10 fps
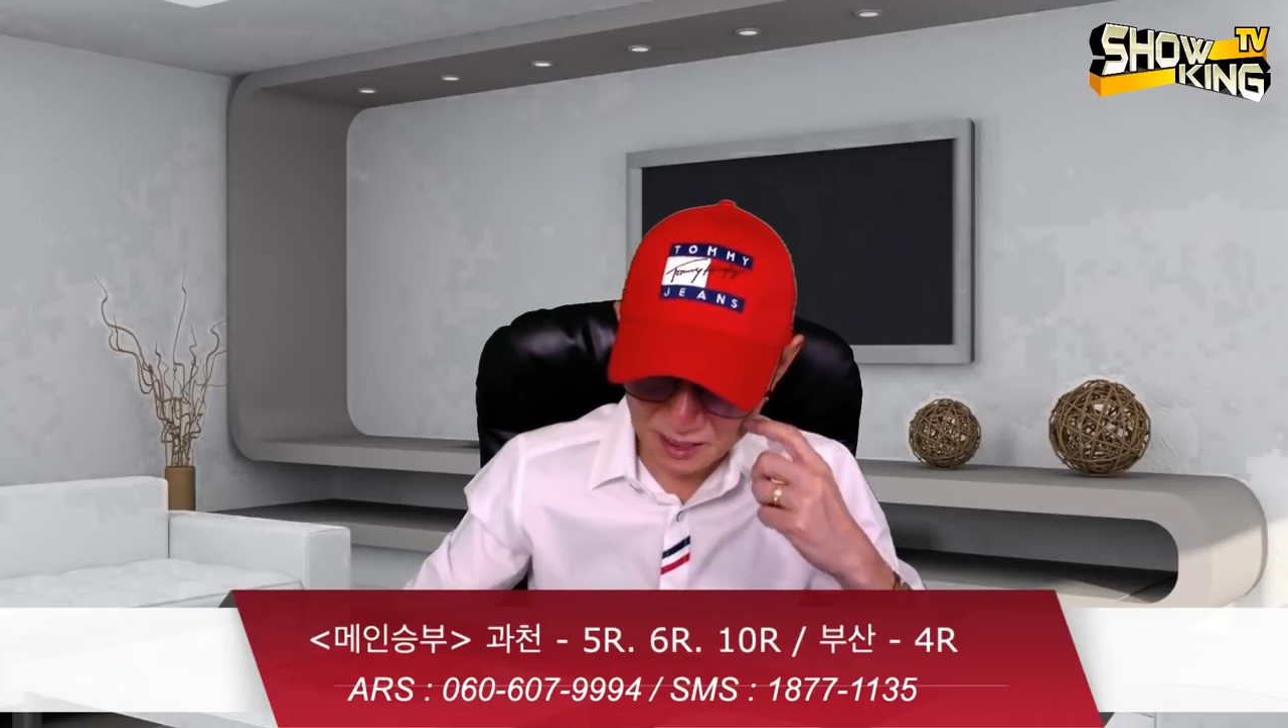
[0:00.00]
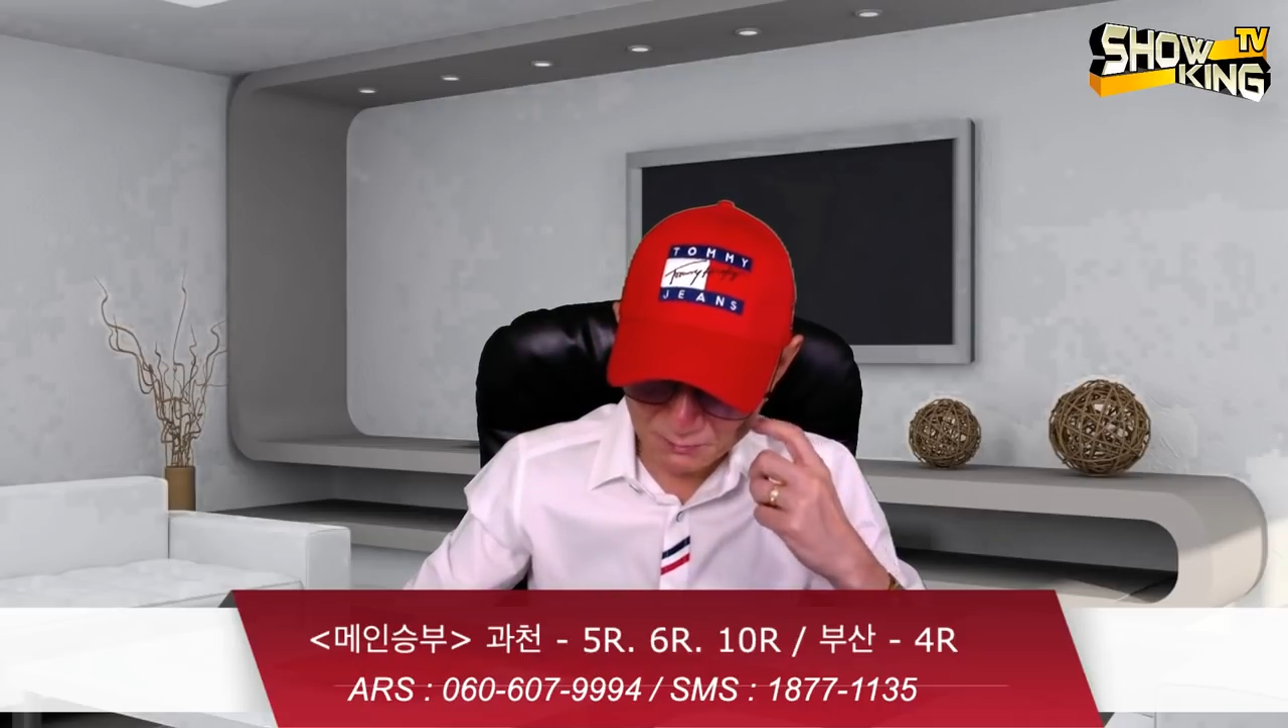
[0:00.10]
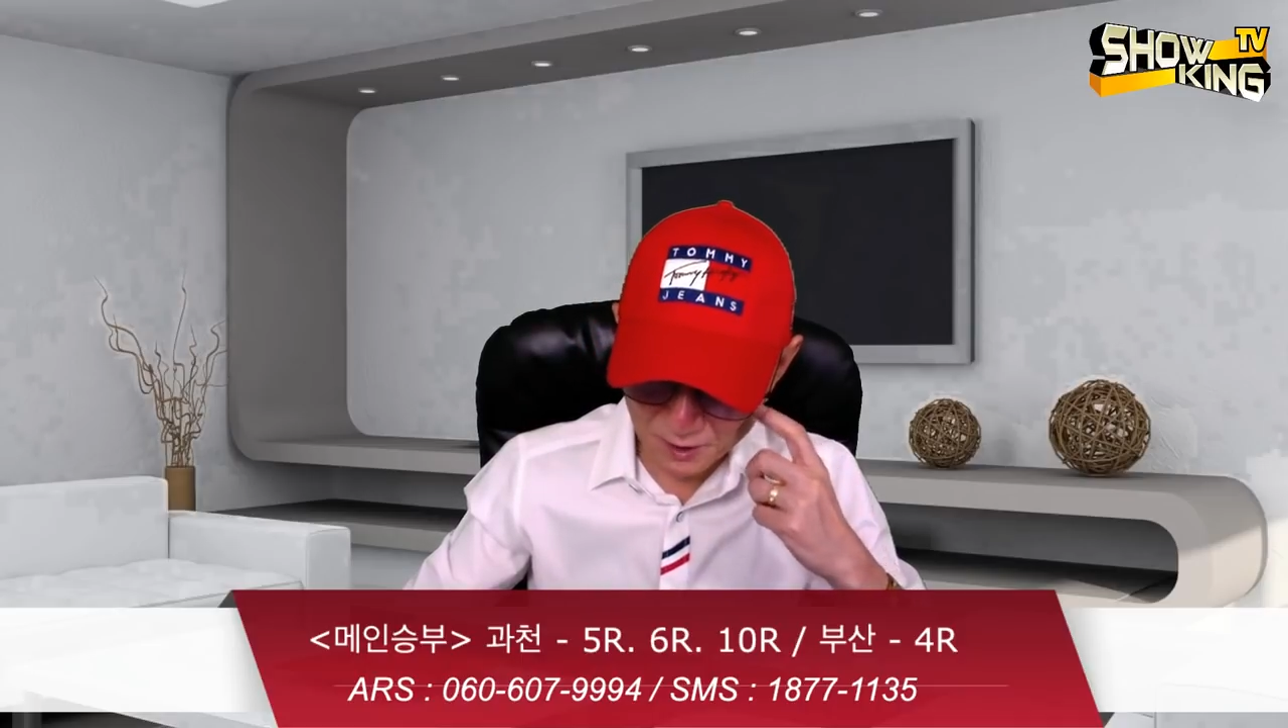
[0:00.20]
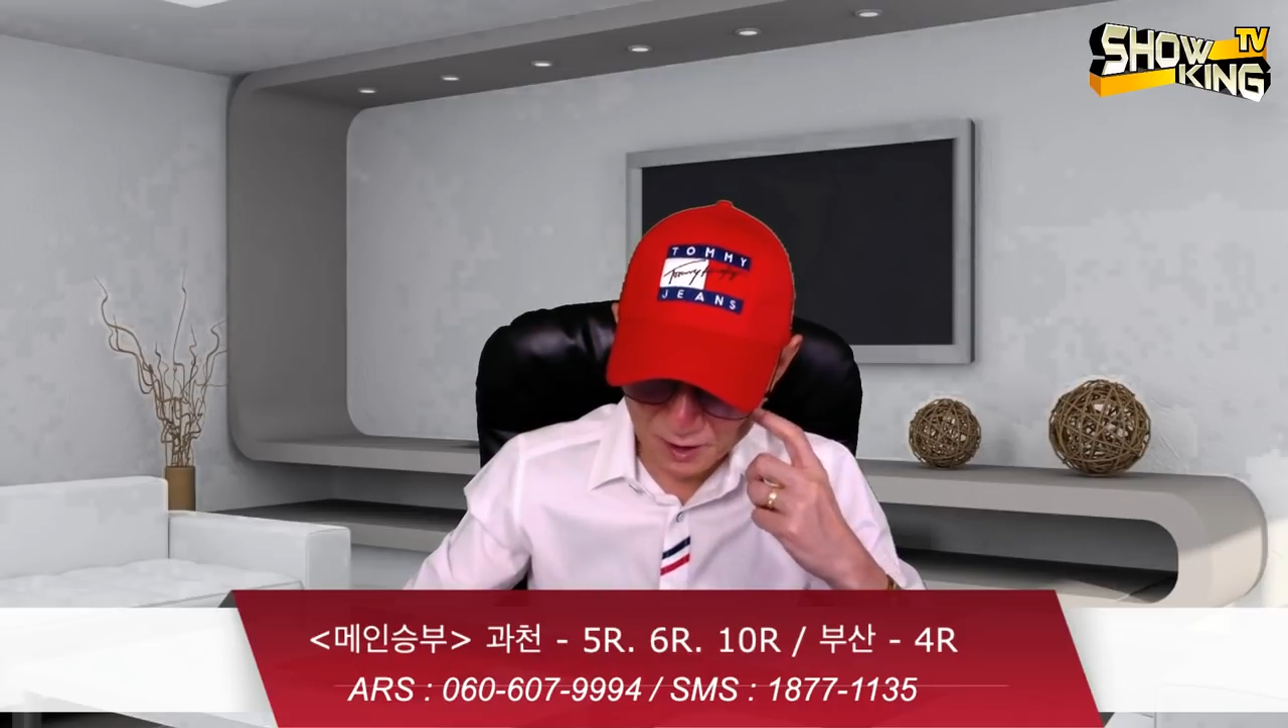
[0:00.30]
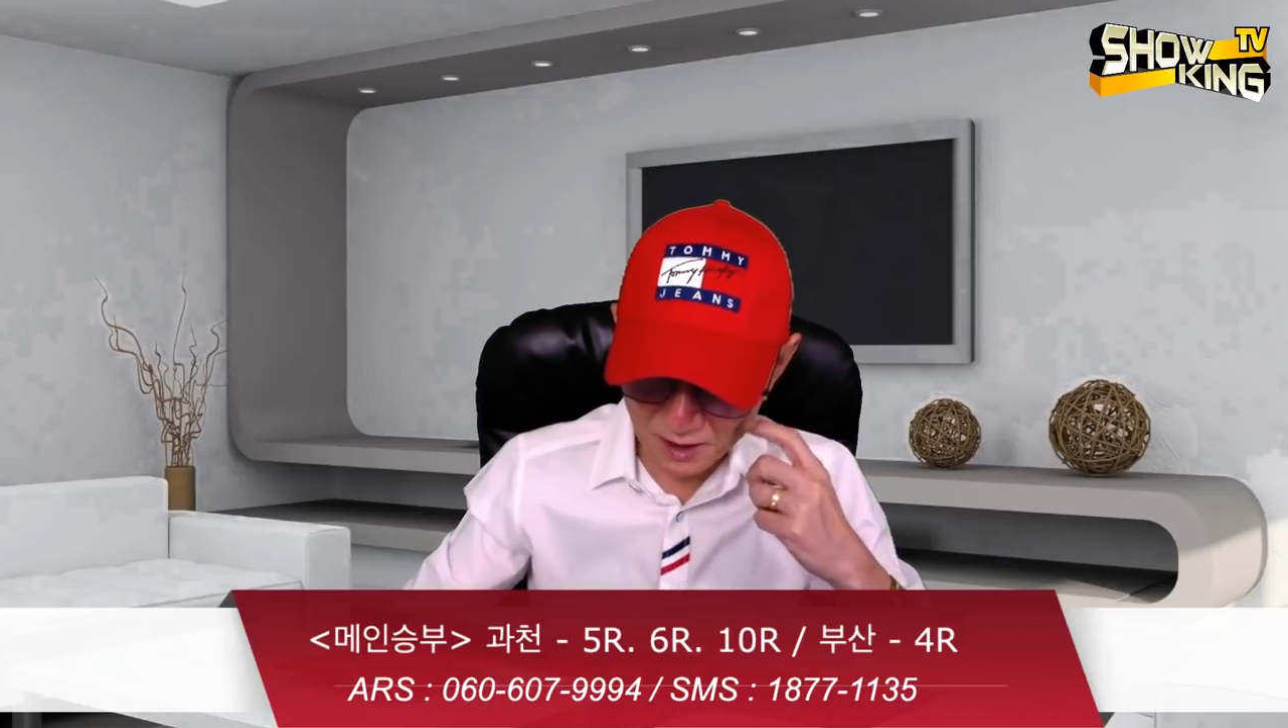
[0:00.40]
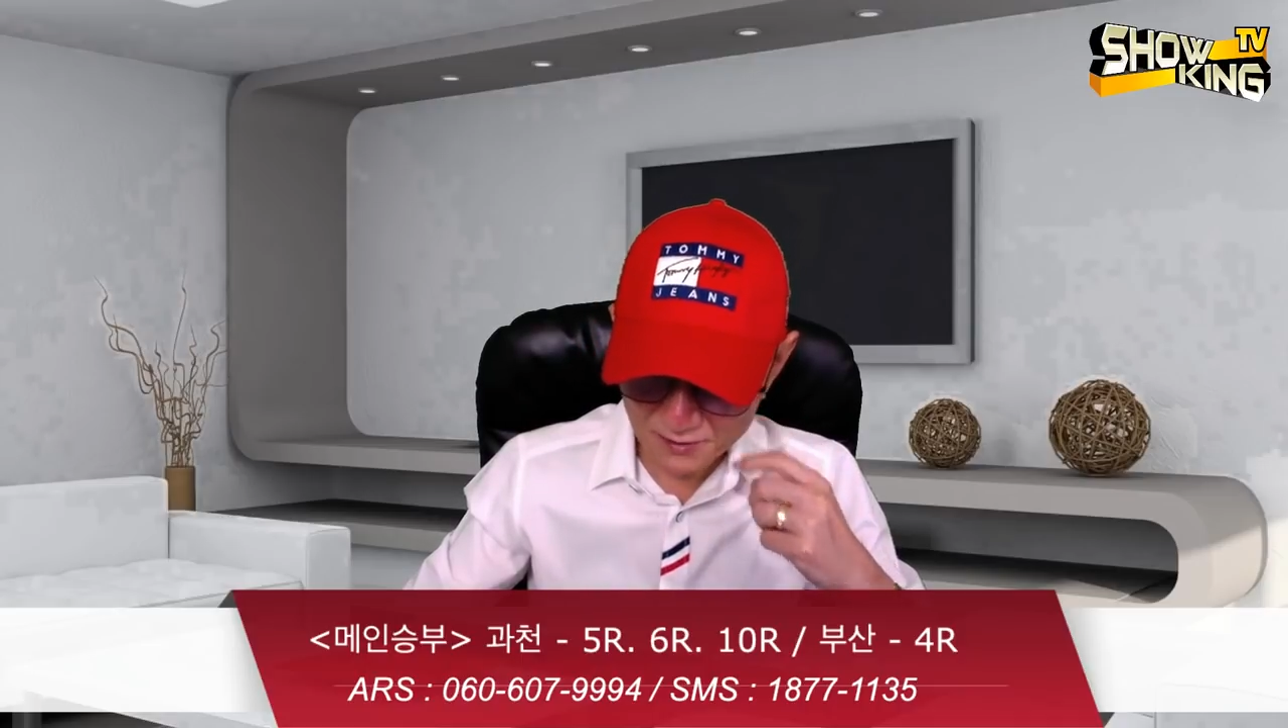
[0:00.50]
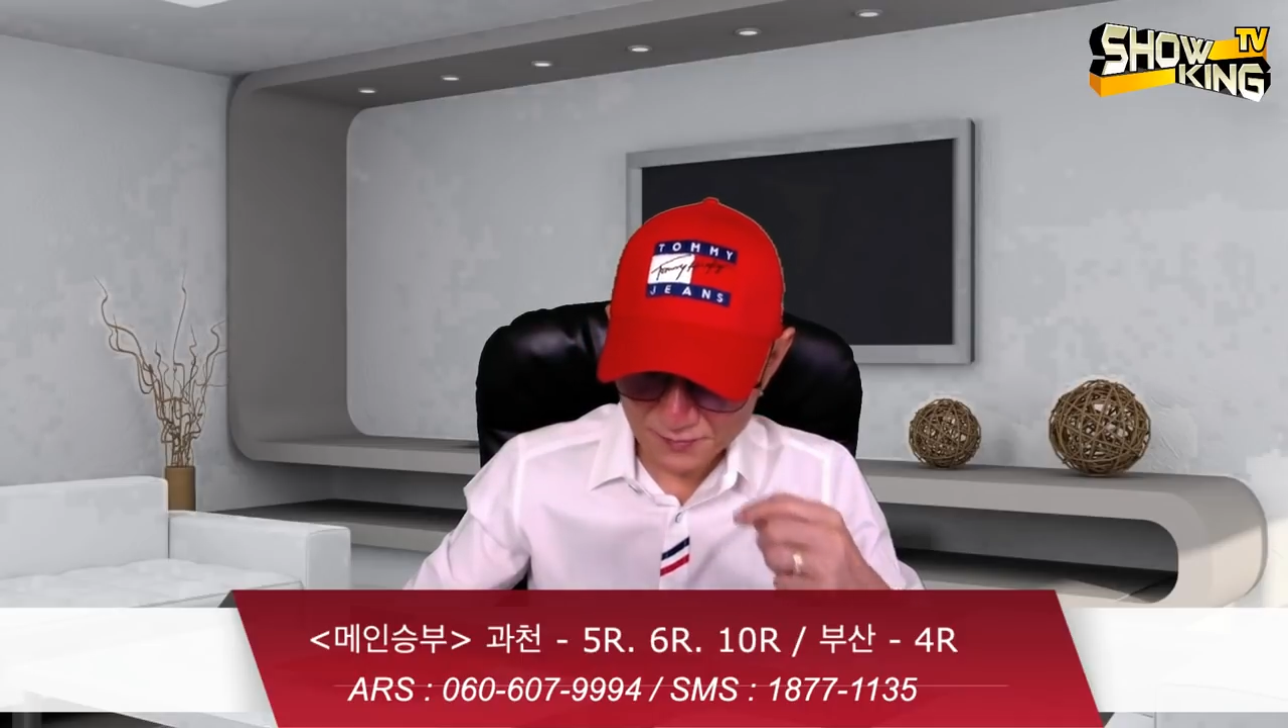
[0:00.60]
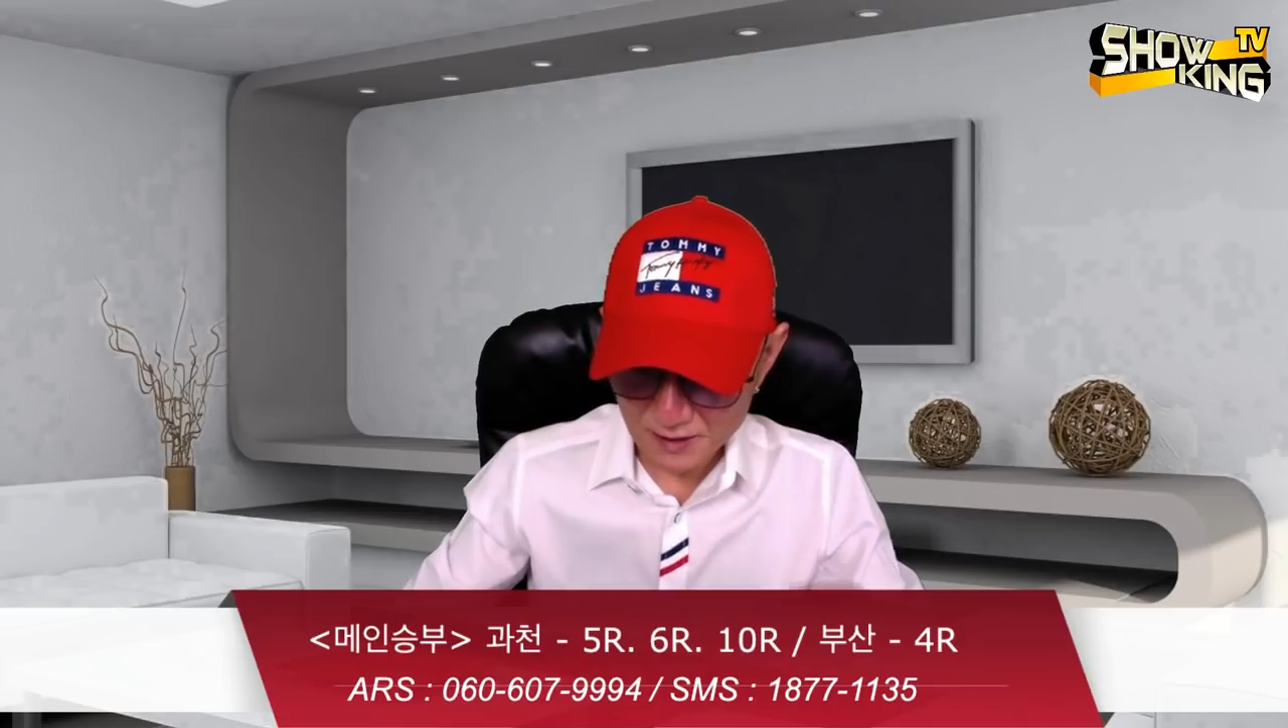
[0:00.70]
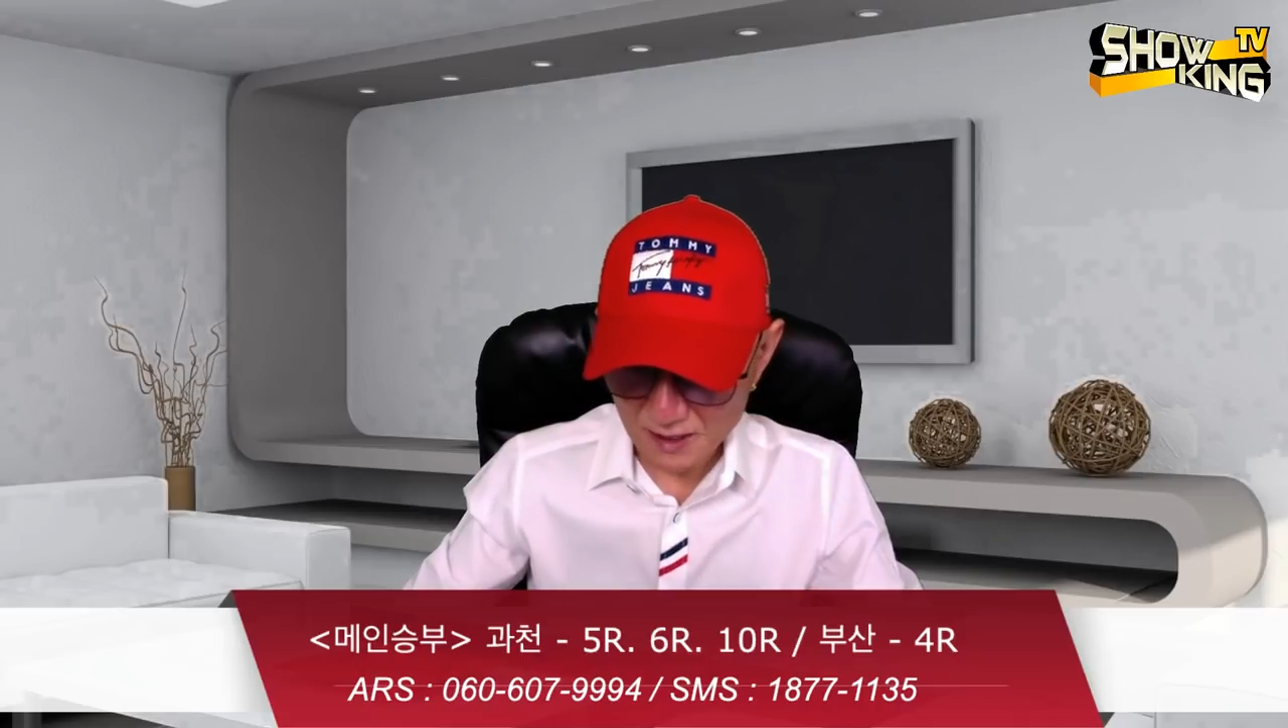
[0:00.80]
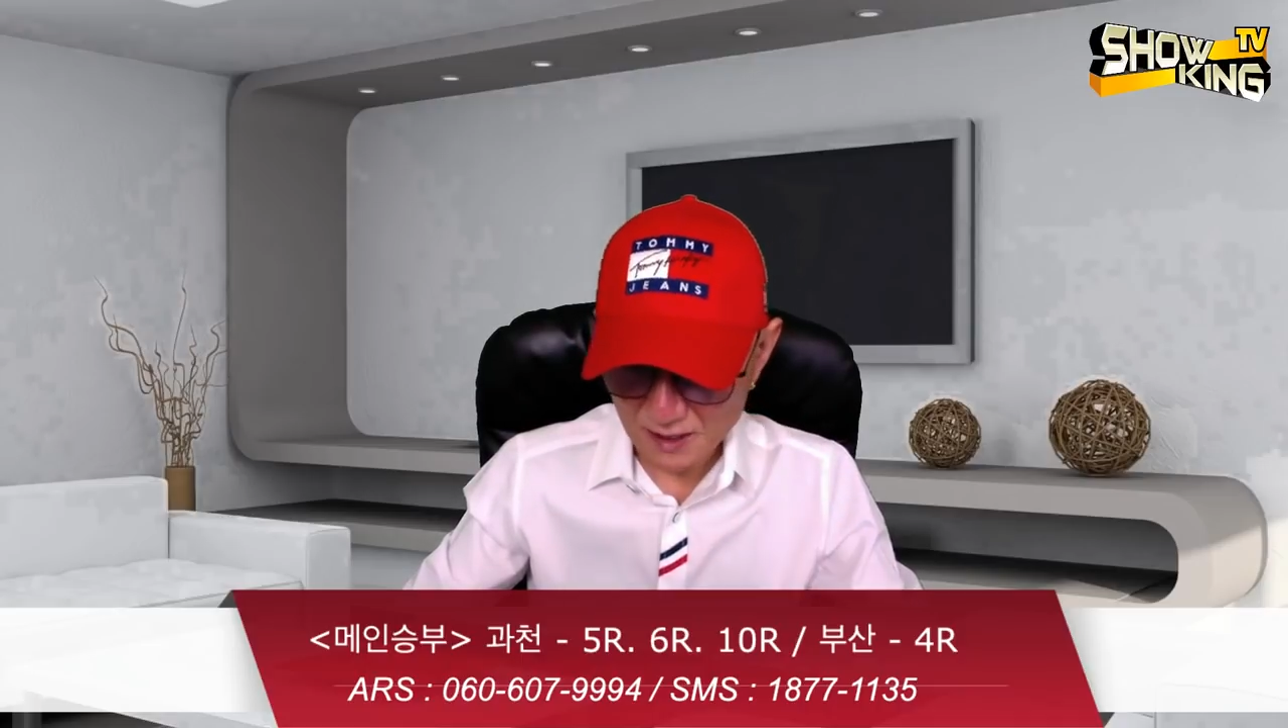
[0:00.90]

3번